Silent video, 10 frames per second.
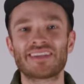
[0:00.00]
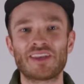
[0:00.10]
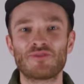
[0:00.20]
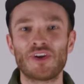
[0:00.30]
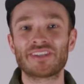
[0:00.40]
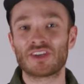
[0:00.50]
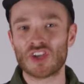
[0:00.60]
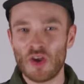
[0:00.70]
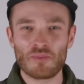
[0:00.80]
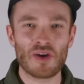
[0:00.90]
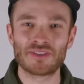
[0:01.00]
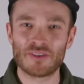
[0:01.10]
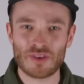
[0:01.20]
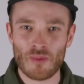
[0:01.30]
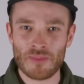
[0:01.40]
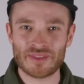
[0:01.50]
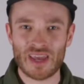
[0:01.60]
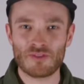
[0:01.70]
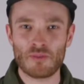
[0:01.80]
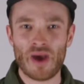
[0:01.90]
sehen wollt, dann schaut bei uns auf der
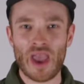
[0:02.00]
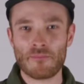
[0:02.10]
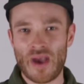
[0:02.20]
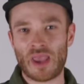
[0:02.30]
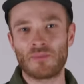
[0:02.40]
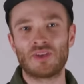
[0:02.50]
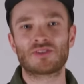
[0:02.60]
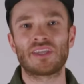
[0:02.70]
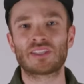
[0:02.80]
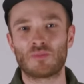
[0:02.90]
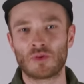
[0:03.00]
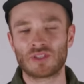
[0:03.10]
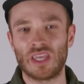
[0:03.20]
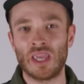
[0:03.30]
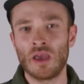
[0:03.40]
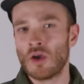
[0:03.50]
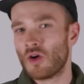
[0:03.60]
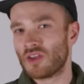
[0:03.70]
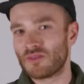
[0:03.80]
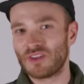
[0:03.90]
Website vorbei, bike-x.de. Und
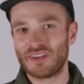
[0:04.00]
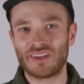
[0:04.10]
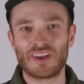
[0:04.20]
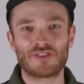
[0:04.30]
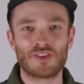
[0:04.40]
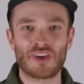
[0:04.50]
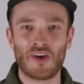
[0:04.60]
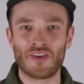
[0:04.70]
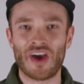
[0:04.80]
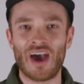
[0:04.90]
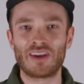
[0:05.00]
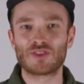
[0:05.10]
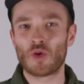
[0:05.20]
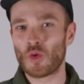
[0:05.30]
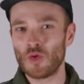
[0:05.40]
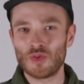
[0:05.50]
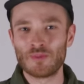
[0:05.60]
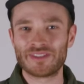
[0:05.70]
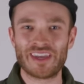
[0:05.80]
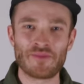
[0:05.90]
da findet ihr natürlich auch noch alles rund
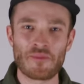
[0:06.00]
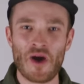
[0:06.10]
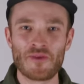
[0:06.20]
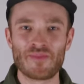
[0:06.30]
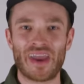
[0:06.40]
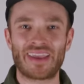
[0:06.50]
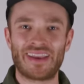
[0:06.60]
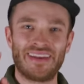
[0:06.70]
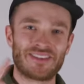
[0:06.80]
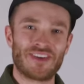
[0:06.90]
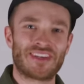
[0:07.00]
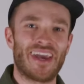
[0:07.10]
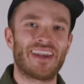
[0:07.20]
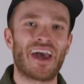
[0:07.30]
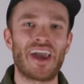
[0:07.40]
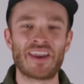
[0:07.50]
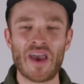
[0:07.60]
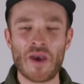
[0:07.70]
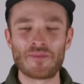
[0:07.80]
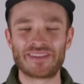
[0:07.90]
ums Thema Mountainbike. Klickt euch gerne rein.
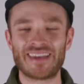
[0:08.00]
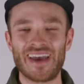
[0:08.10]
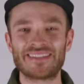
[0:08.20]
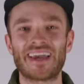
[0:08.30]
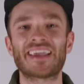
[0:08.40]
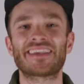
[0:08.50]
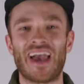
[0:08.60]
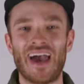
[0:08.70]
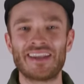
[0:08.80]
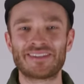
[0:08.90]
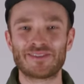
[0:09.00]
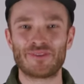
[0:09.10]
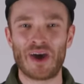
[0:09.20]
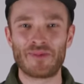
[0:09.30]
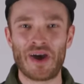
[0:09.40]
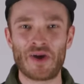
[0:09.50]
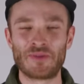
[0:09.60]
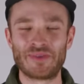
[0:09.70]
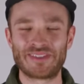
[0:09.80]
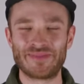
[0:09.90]
Bis dahin sage ich, alles ist fahrbar
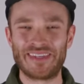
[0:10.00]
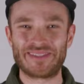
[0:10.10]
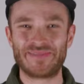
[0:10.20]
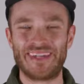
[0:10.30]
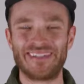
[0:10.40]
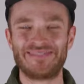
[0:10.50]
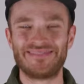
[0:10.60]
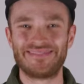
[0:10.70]
und bis zum nächsten Mal.